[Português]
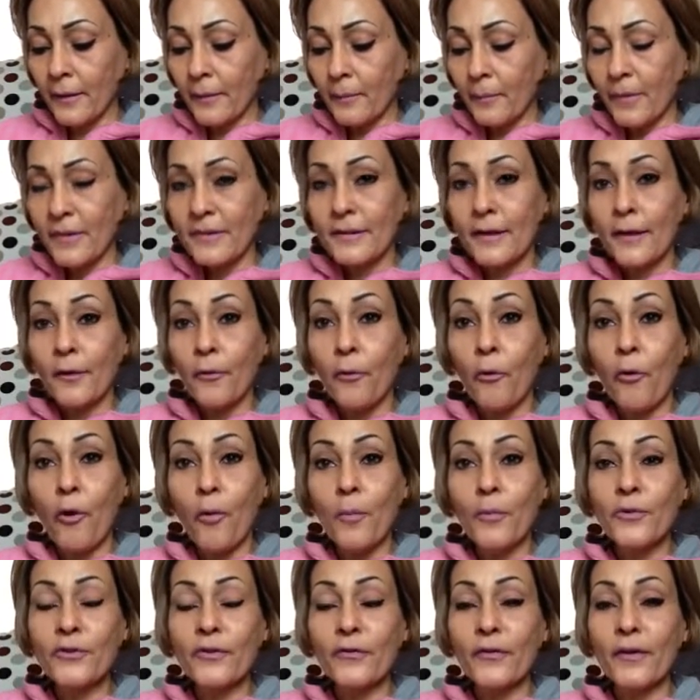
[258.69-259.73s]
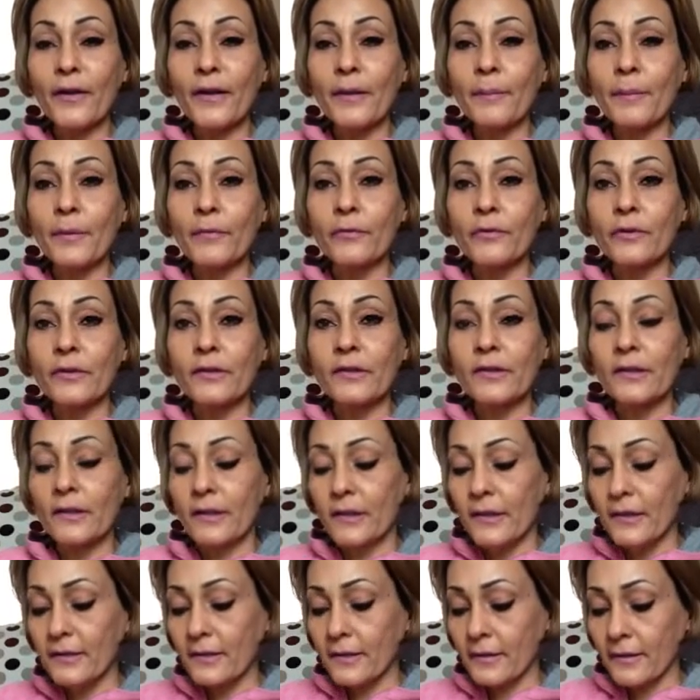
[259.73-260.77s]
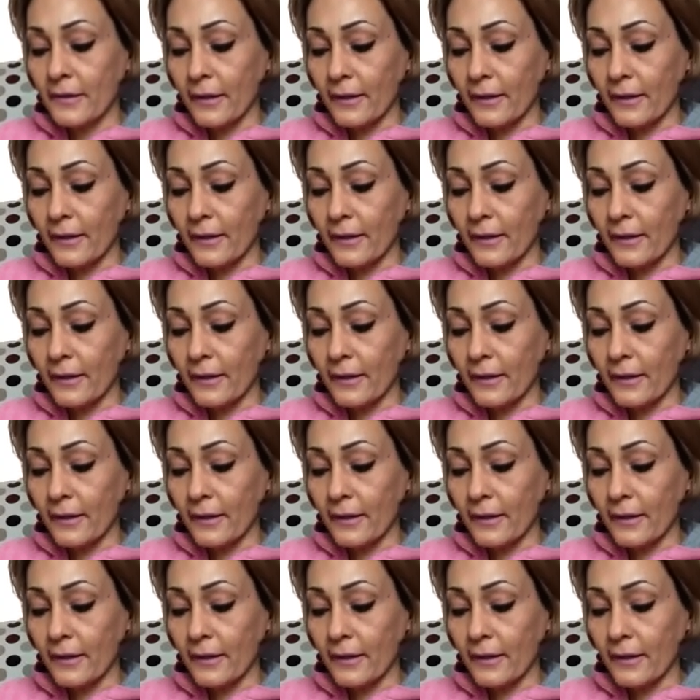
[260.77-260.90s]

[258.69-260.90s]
mas é como eu já falei para vocês,